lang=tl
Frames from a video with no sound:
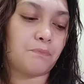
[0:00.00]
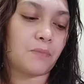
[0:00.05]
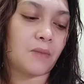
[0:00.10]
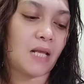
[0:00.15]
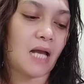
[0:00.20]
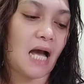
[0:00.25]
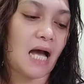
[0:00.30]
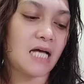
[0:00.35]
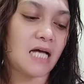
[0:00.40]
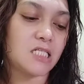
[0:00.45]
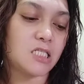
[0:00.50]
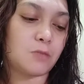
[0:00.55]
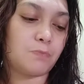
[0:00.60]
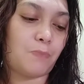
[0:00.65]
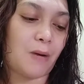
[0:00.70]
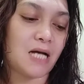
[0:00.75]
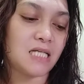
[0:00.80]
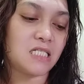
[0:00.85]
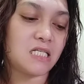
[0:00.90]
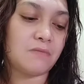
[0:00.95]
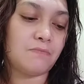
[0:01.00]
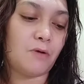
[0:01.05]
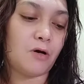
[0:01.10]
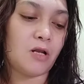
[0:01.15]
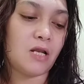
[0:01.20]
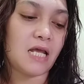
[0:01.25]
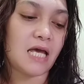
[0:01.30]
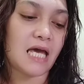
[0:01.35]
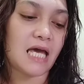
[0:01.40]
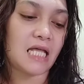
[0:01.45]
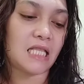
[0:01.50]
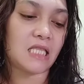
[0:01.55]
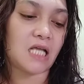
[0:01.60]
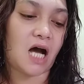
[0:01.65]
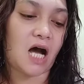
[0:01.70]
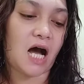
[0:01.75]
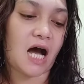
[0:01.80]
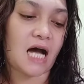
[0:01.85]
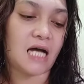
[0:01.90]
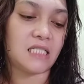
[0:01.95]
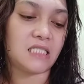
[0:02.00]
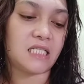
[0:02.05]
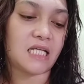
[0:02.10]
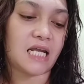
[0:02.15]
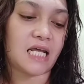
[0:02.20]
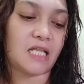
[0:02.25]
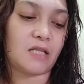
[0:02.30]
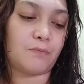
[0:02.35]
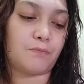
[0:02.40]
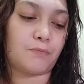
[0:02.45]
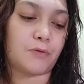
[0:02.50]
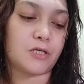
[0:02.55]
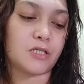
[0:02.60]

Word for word: as possible and 100%